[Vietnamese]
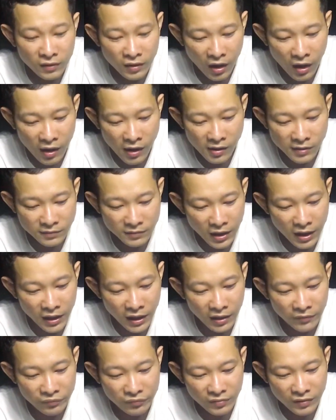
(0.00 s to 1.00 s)
Đó, đây
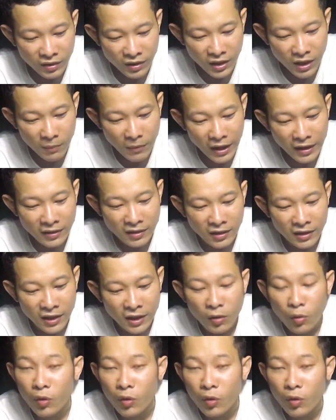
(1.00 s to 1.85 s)
nè, các bạn nhìn cái